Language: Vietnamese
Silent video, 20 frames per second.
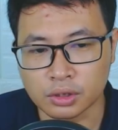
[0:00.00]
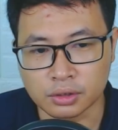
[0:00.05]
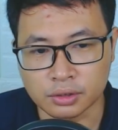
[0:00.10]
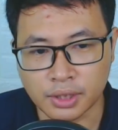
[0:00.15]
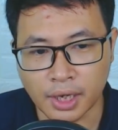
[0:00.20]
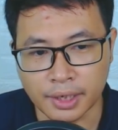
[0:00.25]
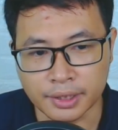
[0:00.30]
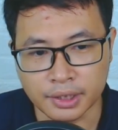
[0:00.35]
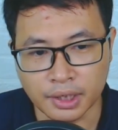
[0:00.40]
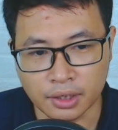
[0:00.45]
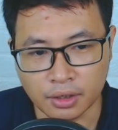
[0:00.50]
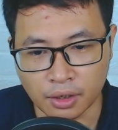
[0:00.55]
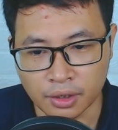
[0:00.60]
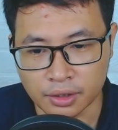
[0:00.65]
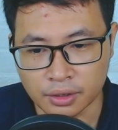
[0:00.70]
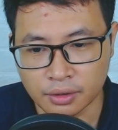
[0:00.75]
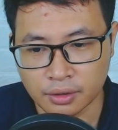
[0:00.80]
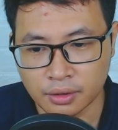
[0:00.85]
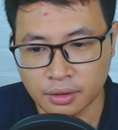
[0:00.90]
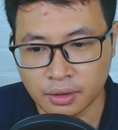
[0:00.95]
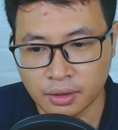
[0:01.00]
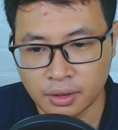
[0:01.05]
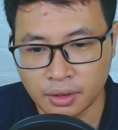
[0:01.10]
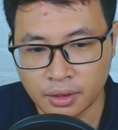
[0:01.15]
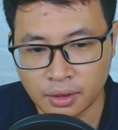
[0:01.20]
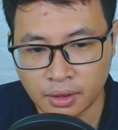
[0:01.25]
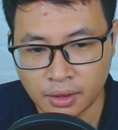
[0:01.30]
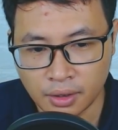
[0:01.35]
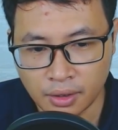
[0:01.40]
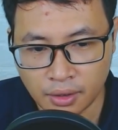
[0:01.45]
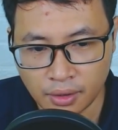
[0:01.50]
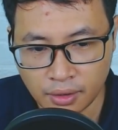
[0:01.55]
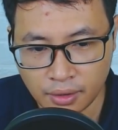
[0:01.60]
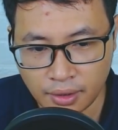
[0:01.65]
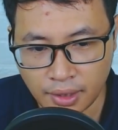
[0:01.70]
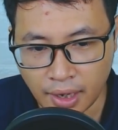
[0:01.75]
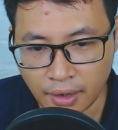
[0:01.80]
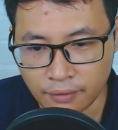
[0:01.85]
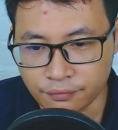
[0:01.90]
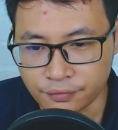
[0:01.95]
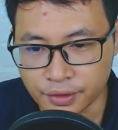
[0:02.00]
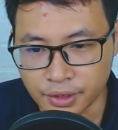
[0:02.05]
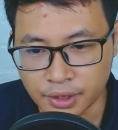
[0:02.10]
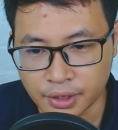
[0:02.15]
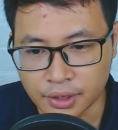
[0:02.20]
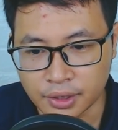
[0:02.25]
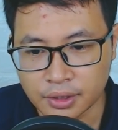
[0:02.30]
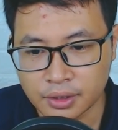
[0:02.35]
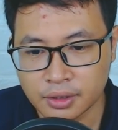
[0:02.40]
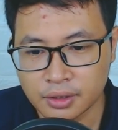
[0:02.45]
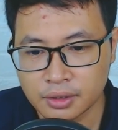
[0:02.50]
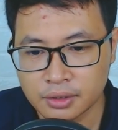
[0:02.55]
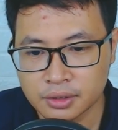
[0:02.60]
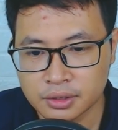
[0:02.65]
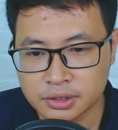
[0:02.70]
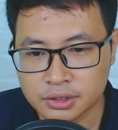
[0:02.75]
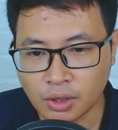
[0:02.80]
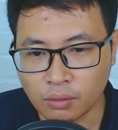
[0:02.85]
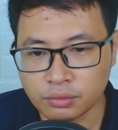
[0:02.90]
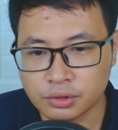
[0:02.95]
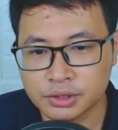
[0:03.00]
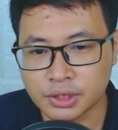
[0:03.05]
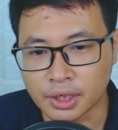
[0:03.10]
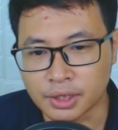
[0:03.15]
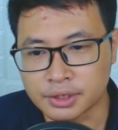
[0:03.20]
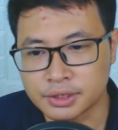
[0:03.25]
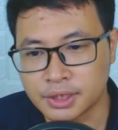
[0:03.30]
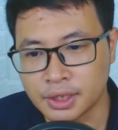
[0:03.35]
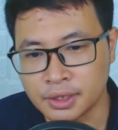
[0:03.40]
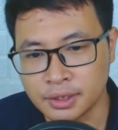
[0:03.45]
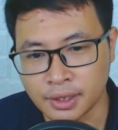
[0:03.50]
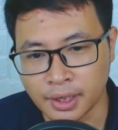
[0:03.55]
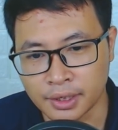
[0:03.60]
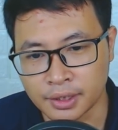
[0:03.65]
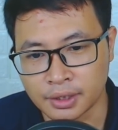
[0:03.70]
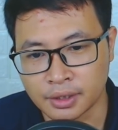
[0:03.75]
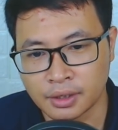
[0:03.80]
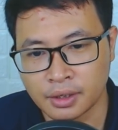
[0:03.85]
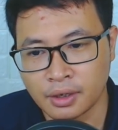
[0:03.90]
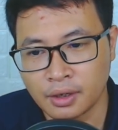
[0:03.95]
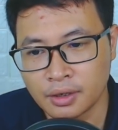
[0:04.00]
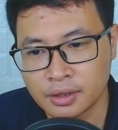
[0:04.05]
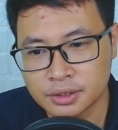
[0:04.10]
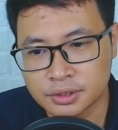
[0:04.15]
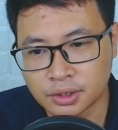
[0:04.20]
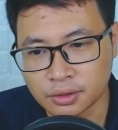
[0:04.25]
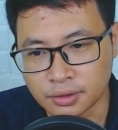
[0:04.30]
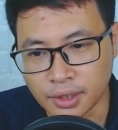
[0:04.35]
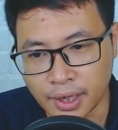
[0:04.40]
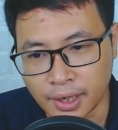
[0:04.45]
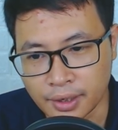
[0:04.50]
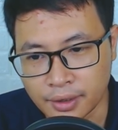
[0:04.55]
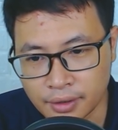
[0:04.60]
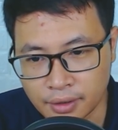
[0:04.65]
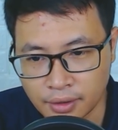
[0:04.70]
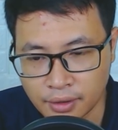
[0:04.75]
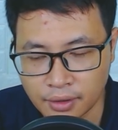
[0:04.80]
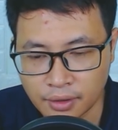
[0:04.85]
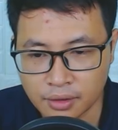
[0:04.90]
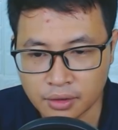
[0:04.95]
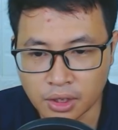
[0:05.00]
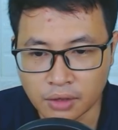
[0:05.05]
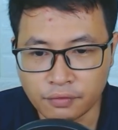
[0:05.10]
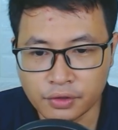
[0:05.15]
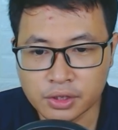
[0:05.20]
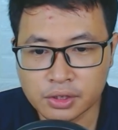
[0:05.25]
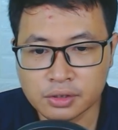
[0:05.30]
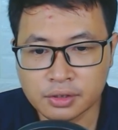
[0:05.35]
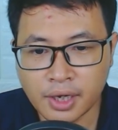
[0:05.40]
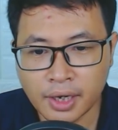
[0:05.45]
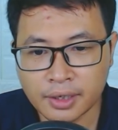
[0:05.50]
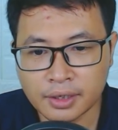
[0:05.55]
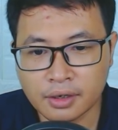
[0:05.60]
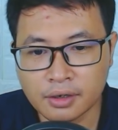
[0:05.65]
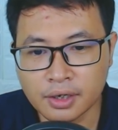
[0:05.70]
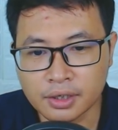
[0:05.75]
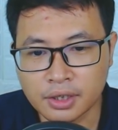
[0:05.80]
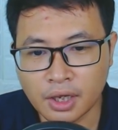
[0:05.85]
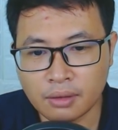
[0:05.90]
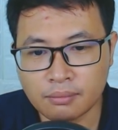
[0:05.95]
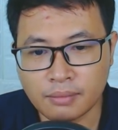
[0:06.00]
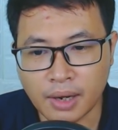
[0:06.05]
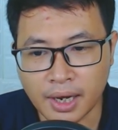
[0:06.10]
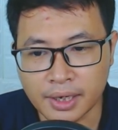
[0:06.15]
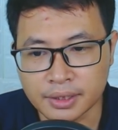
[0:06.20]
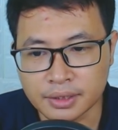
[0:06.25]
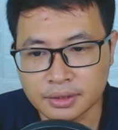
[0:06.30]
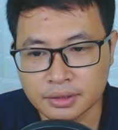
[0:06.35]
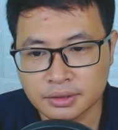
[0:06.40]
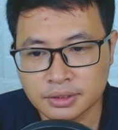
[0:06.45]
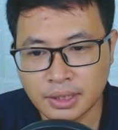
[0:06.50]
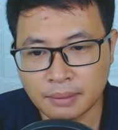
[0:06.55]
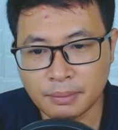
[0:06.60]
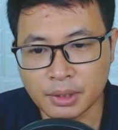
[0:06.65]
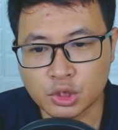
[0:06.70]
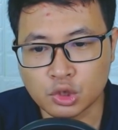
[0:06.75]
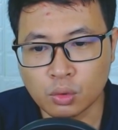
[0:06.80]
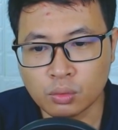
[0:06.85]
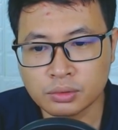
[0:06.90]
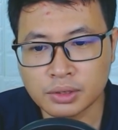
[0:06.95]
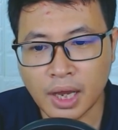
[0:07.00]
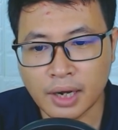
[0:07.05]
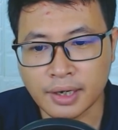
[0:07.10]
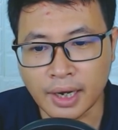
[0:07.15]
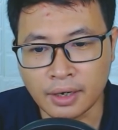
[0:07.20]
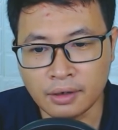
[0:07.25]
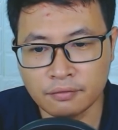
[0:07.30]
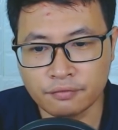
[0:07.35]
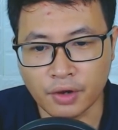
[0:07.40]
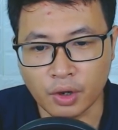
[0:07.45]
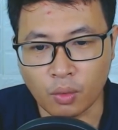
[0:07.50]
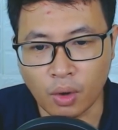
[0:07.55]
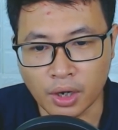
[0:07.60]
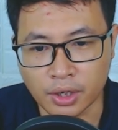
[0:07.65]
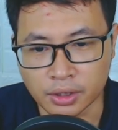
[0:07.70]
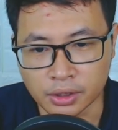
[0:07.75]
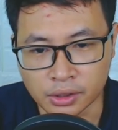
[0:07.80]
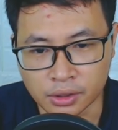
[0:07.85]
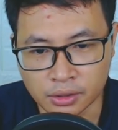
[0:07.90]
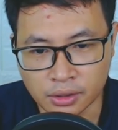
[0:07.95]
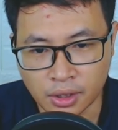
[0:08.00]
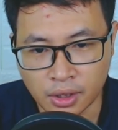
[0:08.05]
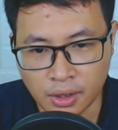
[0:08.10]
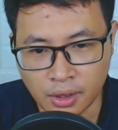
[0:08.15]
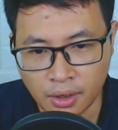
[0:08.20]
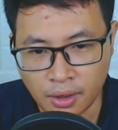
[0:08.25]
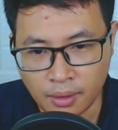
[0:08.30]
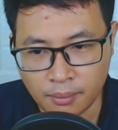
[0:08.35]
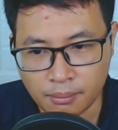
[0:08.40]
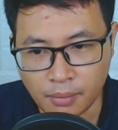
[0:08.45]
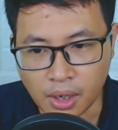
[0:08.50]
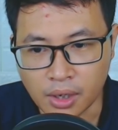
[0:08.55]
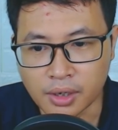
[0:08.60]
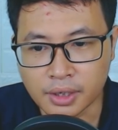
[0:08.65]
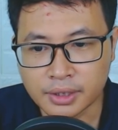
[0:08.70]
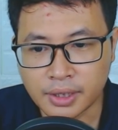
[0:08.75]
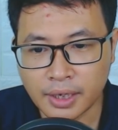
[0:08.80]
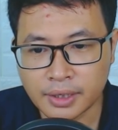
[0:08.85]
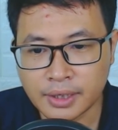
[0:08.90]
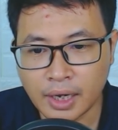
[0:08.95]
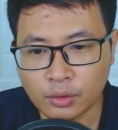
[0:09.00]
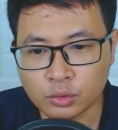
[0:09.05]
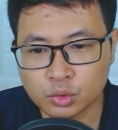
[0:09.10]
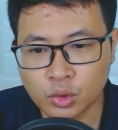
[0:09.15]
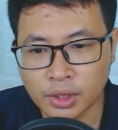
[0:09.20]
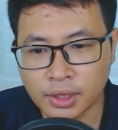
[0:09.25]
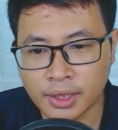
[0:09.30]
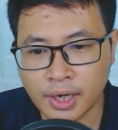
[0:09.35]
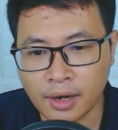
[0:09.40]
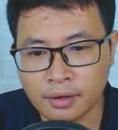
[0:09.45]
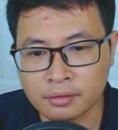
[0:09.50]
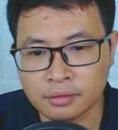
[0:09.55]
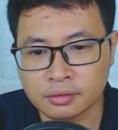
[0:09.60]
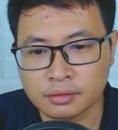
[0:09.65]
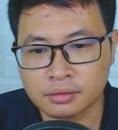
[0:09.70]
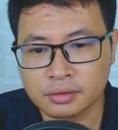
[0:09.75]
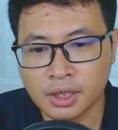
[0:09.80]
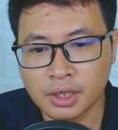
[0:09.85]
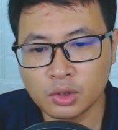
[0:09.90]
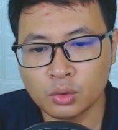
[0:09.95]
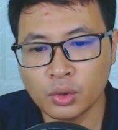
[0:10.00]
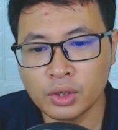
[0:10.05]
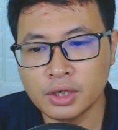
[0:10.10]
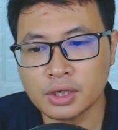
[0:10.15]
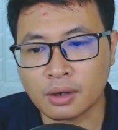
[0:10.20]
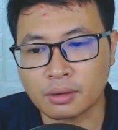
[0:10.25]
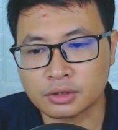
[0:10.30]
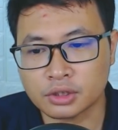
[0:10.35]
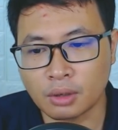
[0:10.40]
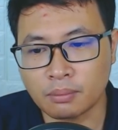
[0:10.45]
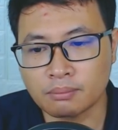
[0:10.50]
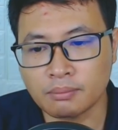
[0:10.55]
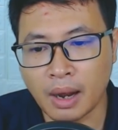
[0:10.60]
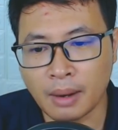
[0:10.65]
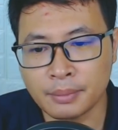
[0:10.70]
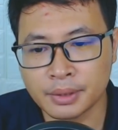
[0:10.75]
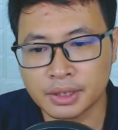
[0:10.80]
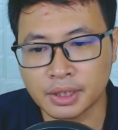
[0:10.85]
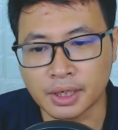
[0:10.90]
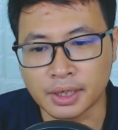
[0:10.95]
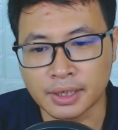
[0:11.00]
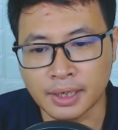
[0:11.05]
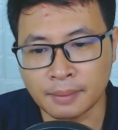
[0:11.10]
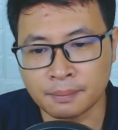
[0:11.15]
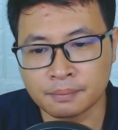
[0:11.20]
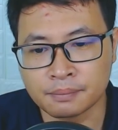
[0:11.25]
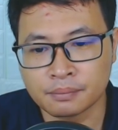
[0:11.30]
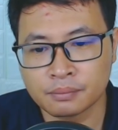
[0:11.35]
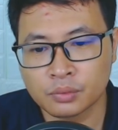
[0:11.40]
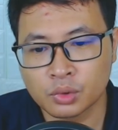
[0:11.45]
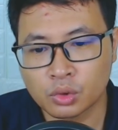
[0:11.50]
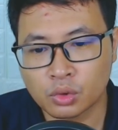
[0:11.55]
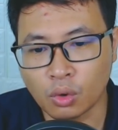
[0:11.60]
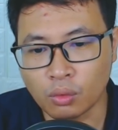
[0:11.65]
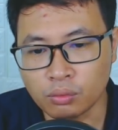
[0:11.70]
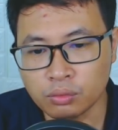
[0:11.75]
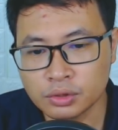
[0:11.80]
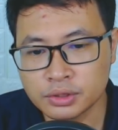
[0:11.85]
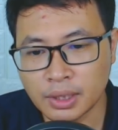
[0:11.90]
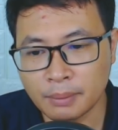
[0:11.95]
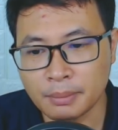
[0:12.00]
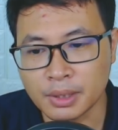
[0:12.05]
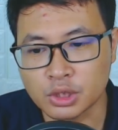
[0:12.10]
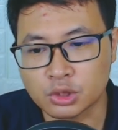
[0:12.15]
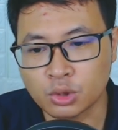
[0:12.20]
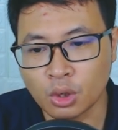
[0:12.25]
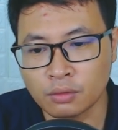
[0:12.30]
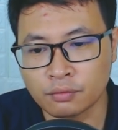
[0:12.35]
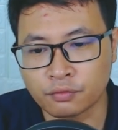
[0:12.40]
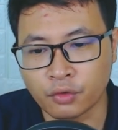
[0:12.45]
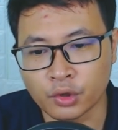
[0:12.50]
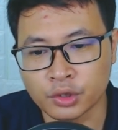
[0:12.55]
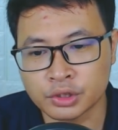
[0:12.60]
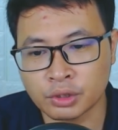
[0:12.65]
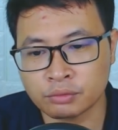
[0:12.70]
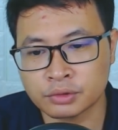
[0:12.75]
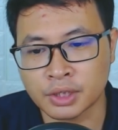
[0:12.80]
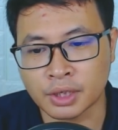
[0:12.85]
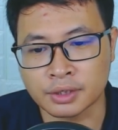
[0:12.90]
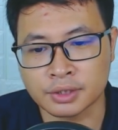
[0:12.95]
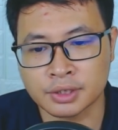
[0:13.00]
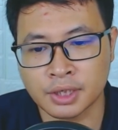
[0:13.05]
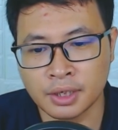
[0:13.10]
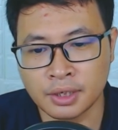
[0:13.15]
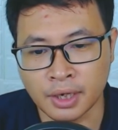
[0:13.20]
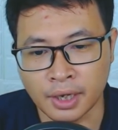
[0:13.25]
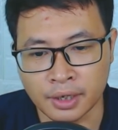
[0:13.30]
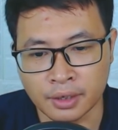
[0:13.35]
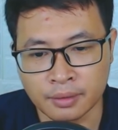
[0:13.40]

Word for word: thản nhiên nói Là vì Sau trận chiến này Sư đệ Người với tư cách là người thất bại Sẽ bị chúng ta đánh về quá khứ Mà người thành đạo duyên khăng Tích lũy được trong 30 tỷ năm Cũng sẽ bị chôn vùi trong trận chiến này